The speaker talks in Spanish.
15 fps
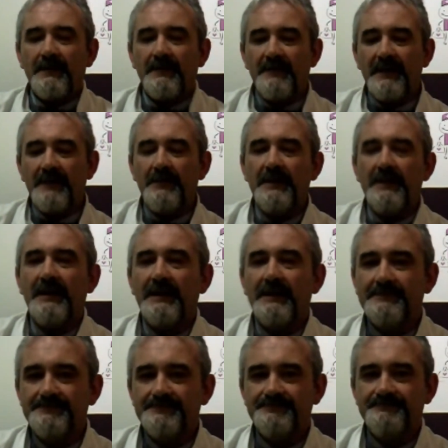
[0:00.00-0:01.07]
que si la
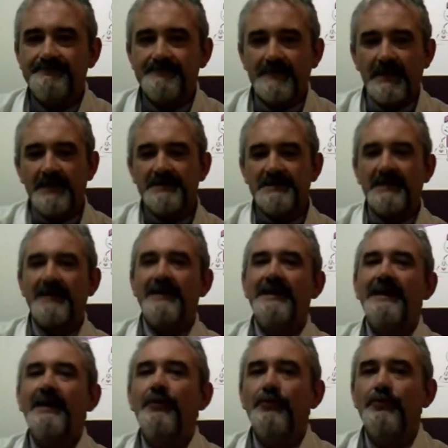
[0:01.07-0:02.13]
vida les ha
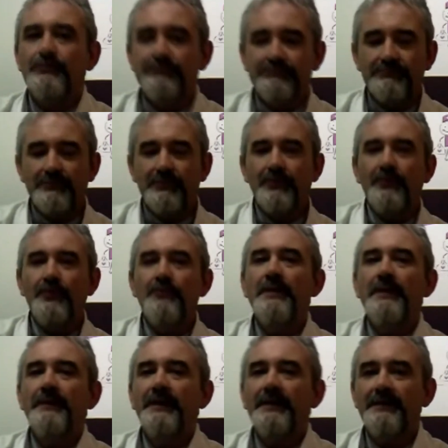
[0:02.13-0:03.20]
regalado
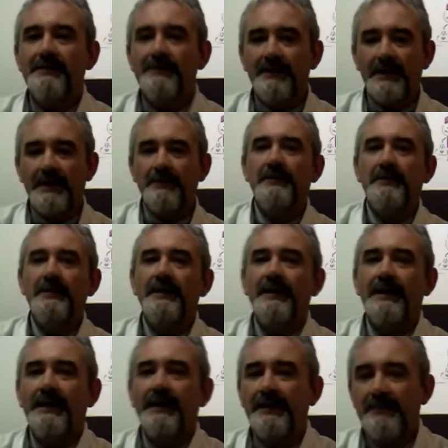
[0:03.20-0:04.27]
un bebé y el bebé
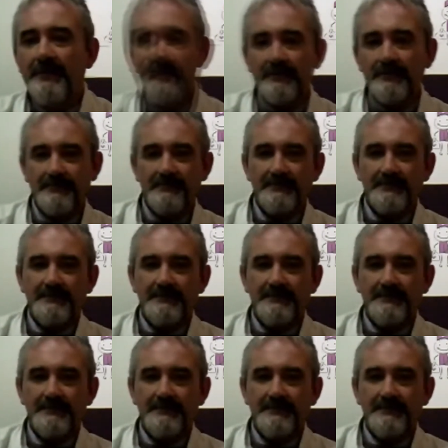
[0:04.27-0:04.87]
ha nacido,